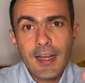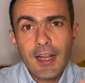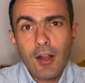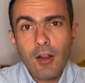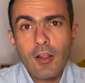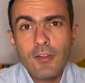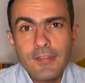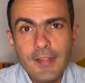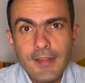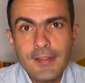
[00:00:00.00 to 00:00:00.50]

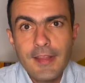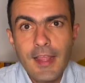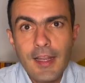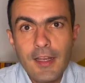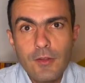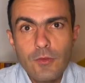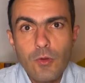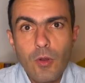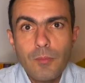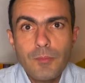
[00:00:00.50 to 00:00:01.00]
nossa
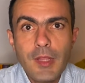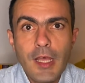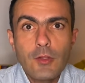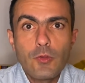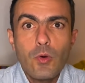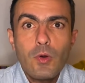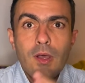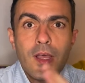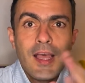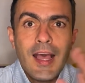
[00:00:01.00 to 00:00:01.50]
tela do
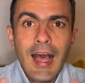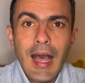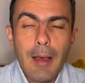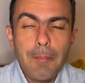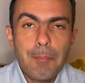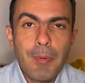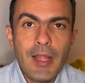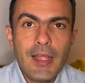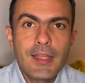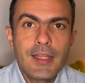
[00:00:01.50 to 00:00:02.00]
computador a
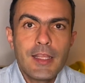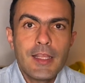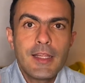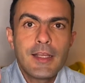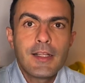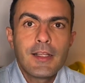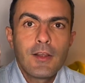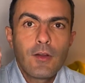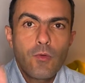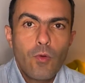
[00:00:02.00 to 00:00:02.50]

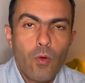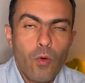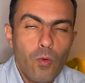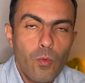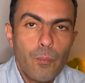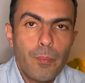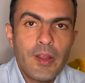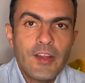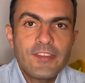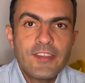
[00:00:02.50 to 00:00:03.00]
planilha com
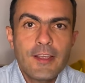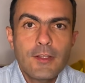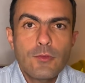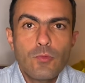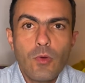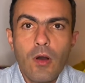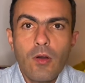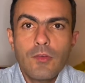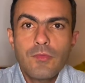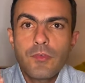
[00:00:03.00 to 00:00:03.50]
o
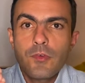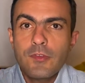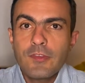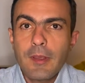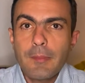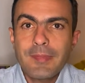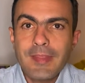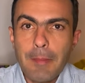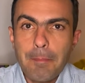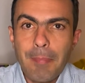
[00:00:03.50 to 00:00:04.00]
percentual que você
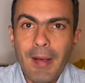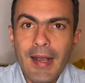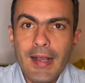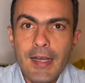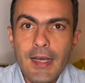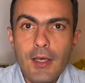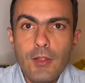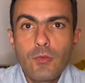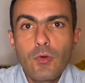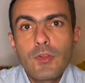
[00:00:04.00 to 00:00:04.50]
está
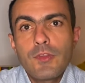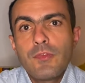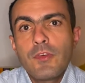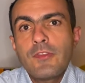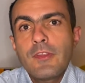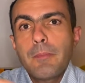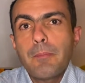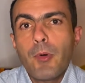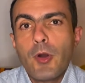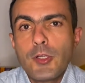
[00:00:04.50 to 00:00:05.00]
pagando ou que
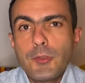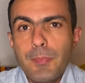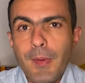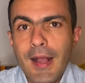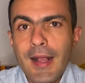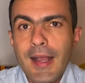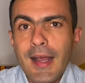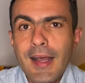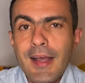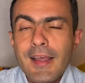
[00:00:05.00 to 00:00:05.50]
você pode
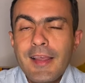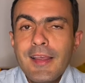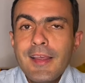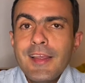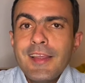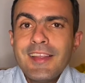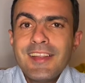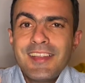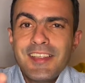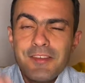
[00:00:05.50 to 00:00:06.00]

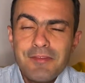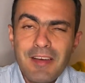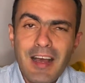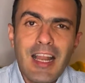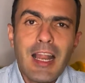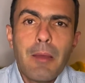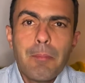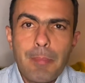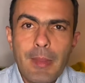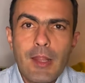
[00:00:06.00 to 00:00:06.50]
pagar e se
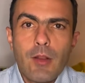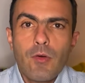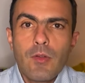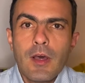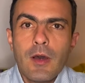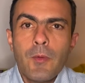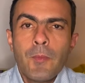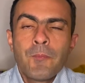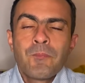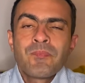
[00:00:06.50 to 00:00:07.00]
vale a pena ou
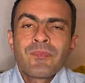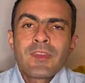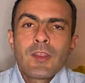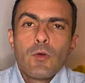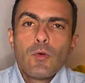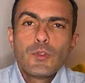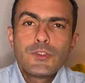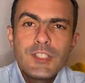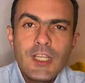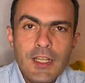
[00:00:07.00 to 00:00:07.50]
não
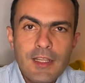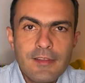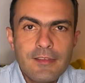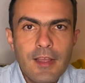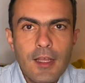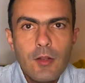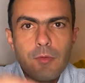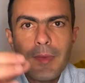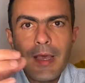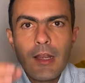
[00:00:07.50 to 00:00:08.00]

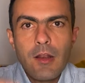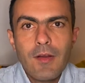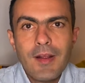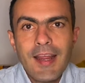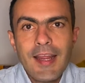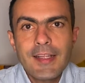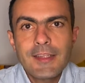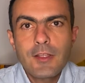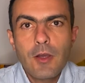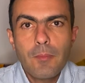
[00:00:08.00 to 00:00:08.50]
utilizando o melhor
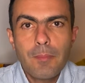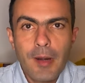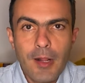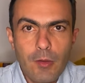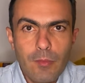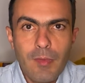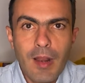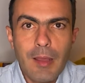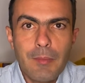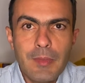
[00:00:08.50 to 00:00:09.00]
cartão para
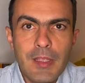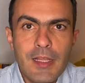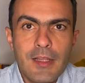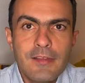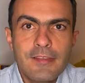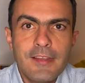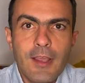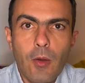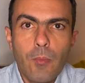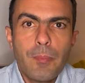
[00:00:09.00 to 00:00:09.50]
acumular
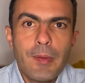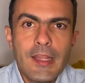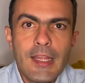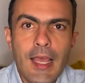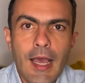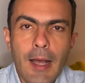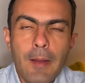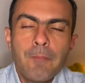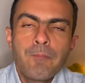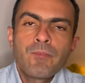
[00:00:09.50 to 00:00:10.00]
milhas, que é o
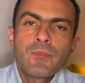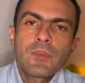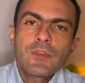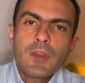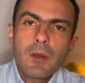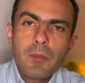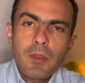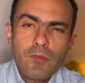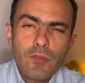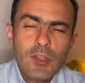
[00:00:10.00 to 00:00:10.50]
PDA.
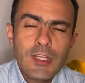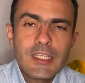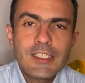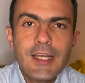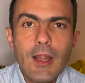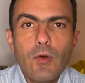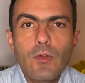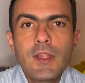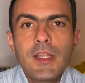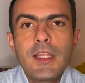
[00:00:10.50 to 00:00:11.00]
Também vou
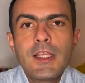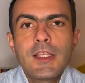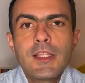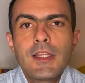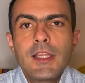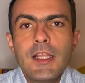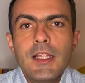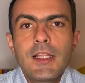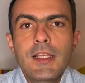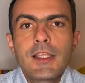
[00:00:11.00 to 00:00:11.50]
deixar o link
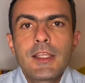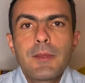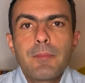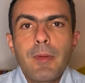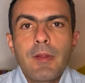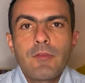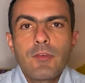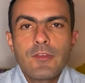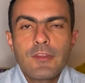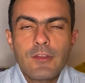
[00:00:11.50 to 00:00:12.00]
dele aqui
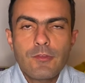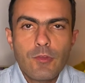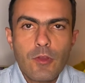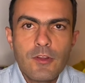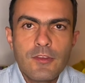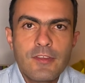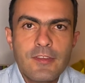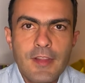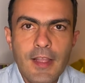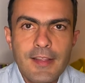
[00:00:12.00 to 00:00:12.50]
para você
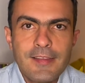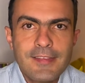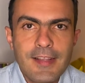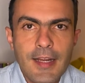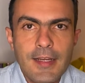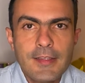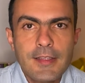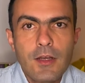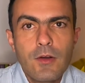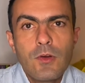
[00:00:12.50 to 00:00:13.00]
solicitar esse
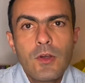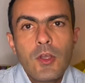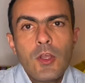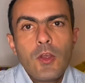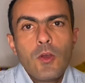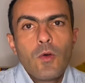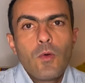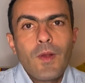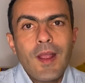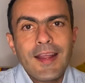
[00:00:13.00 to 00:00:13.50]
cartão,
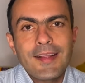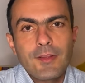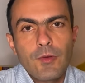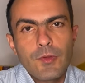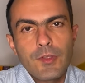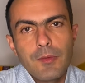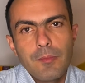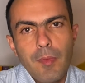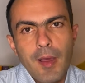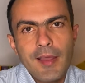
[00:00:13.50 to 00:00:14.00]
o cartão
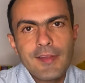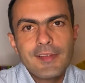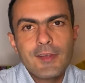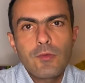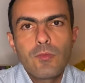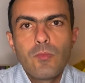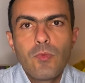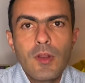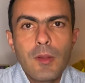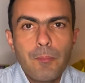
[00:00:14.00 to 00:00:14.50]
que mais
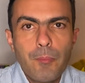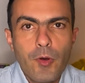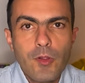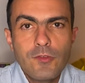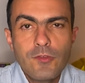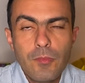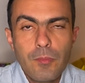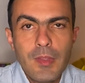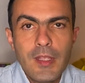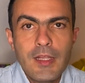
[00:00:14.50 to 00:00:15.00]
acumula
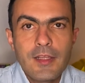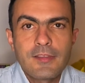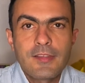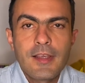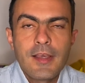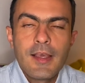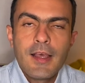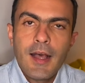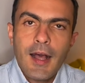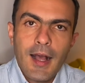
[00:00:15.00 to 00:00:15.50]
pontos e milhas.
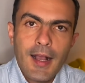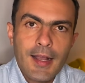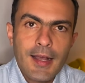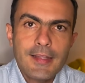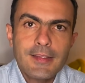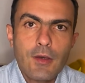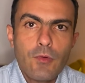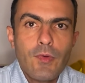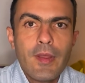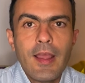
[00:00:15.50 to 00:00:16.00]
A
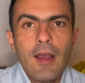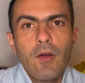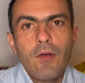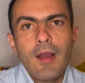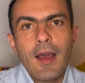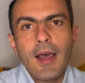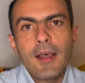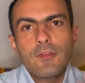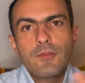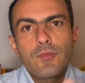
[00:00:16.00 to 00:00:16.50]
cada um real
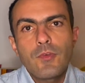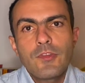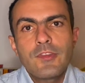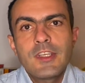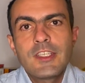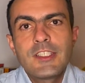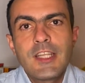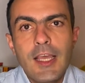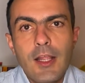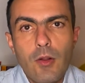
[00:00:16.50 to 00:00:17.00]
gasto
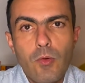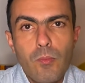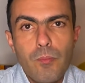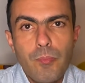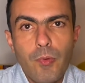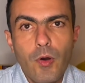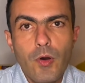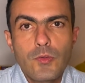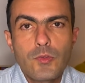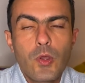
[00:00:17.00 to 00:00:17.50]
você gera um
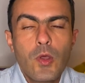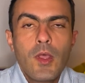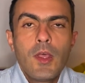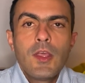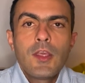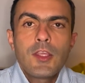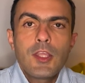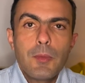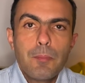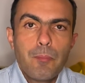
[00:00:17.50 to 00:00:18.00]
ponto,
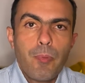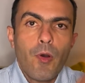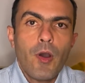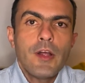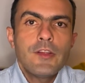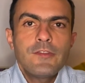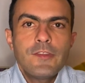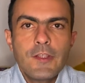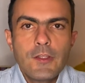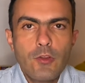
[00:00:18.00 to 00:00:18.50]
que
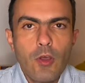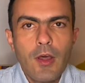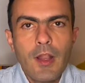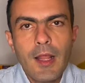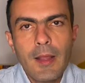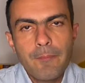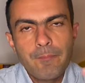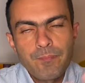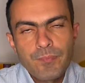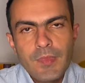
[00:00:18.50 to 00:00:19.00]
pode se
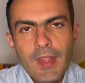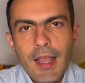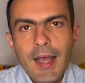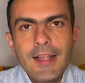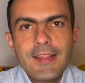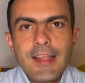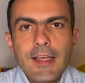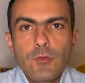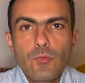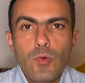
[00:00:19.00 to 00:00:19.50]
tornar
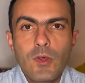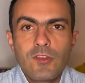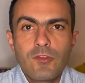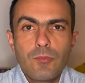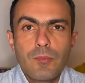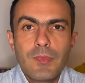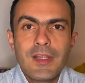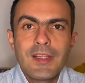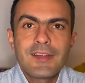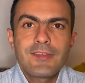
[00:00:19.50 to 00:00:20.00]
até duas
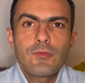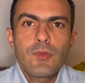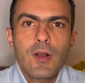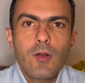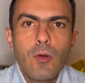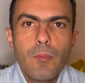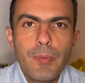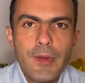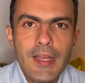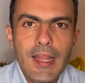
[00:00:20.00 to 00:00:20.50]
milhas numa
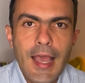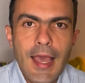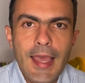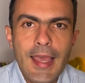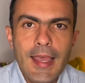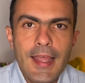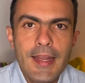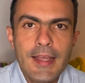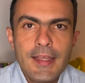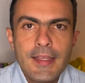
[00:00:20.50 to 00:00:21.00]
companhia
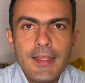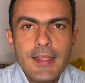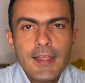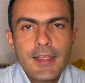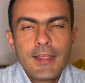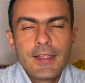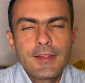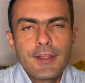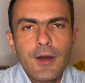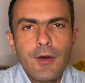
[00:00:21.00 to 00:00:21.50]
aérea.
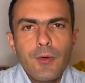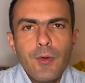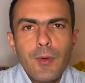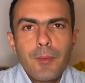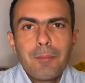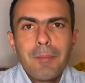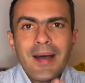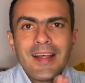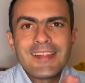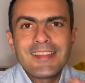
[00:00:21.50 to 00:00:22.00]
Então,
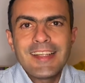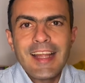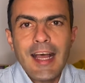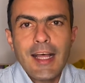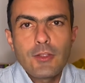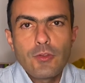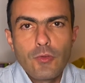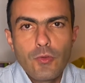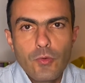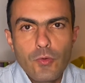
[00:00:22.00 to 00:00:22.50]

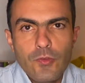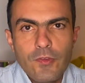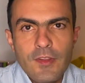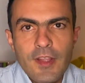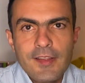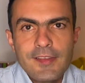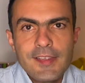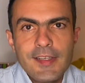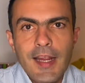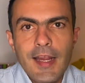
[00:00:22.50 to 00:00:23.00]
baseado no uso
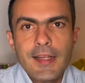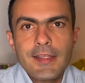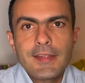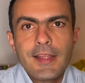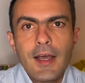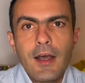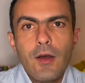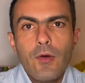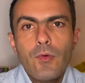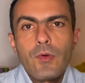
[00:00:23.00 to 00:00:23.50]
desse
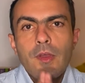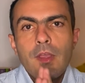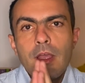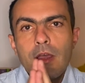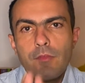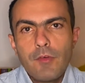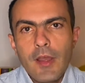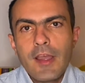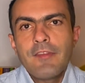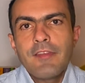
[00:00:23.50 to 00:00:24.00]
cartão,
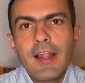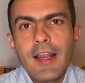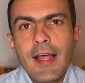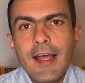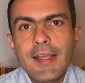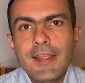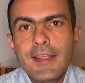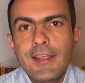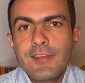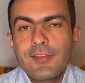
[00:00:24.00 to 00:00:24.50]
eu vou revelar
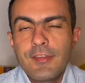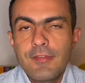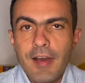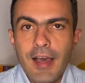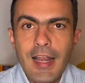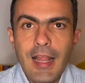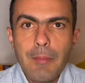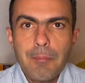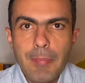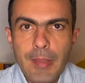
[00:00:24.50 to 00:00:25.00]
aqui se
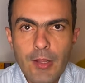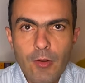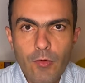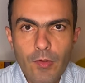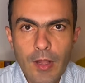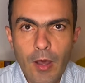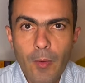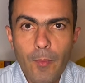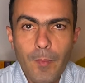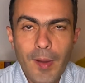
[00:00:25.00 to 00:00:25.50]
vale a pena ou
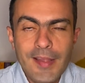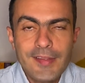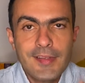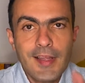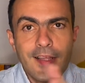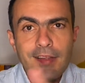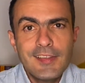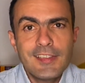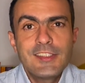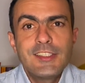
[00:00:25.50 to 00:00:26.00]
não. Mas
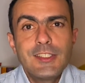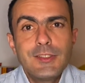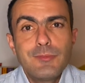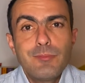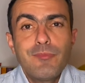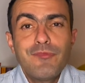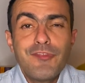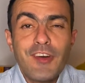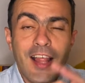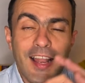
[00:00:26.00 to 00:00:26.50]
antes
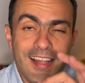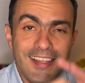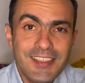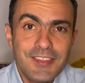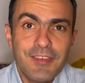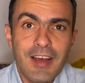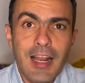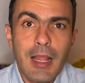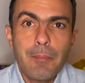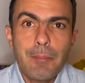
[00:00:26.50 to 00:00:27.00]
de falar se
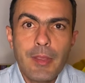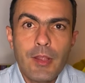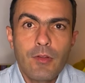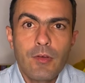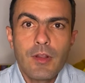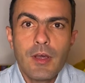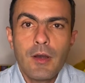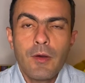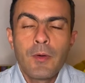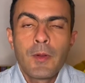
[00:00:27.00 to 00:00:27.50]
vale a pena
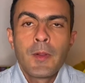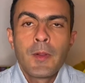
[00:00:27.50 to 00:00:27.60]
ou não,